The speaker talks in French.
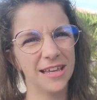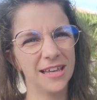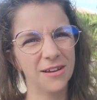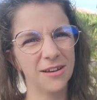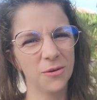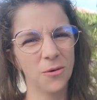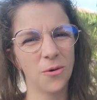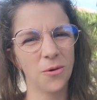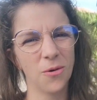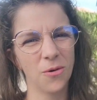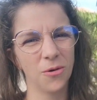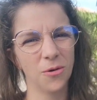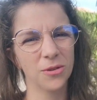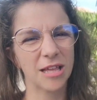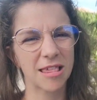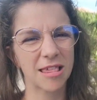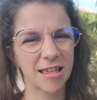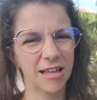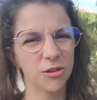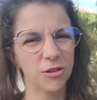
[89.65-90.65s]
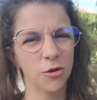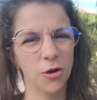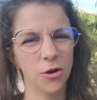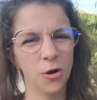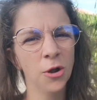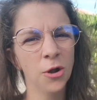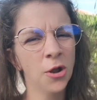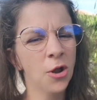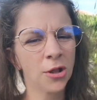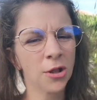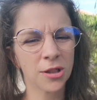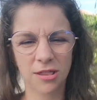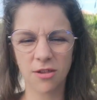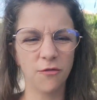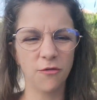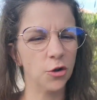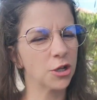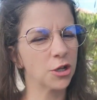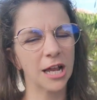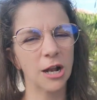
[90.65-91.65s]
et on, on essaye de
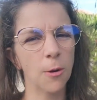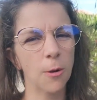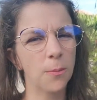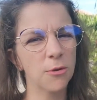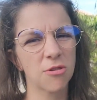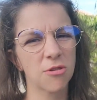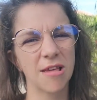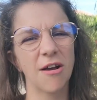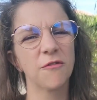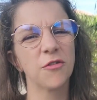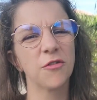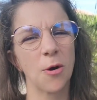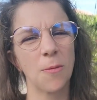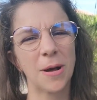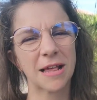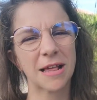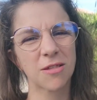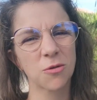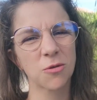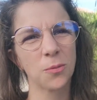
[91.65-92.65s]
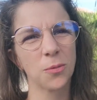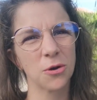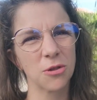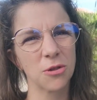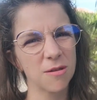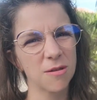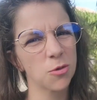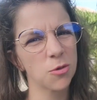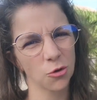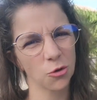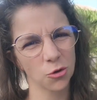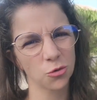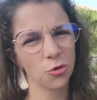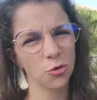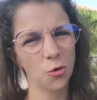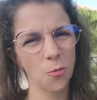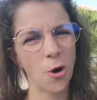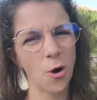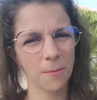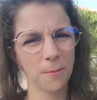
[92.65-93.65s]
divulguer le plus d'informations possible sur tout
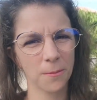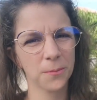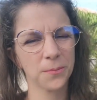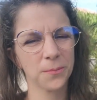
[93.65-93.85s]
le mois.